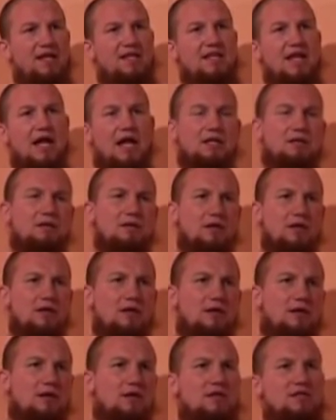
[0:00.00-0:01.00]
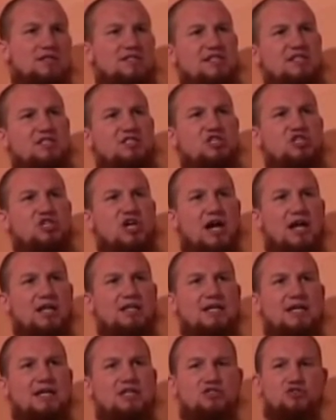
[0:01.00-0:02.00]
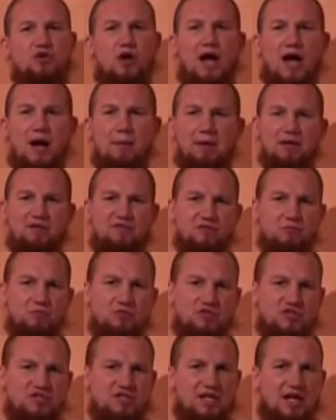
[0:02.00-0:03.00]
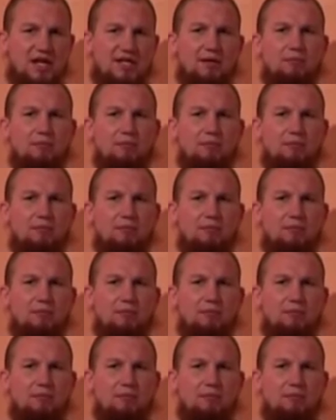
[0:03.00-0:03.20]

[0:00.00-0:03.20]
Dann zieht sich an, geht zur Arbeit, wie muss sie da?